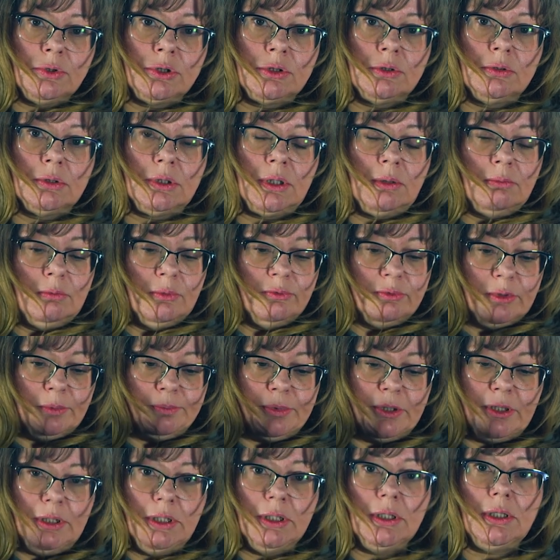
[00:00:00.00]
что там вы
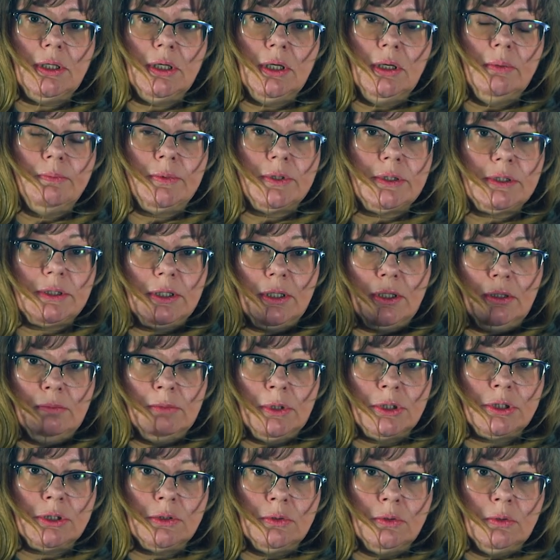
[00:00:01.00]
приехали, поставили
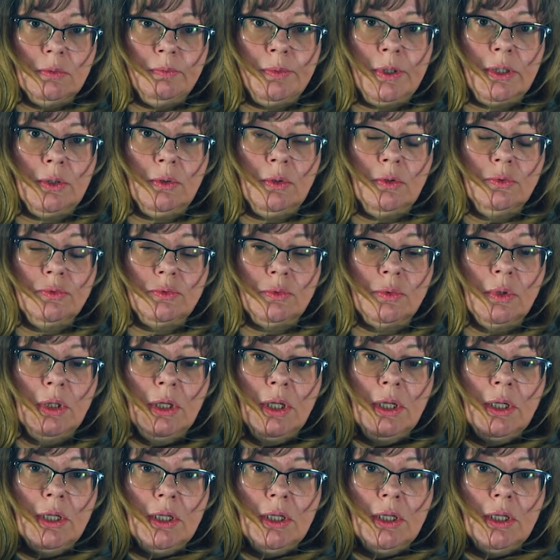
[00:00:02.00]
машину на парковку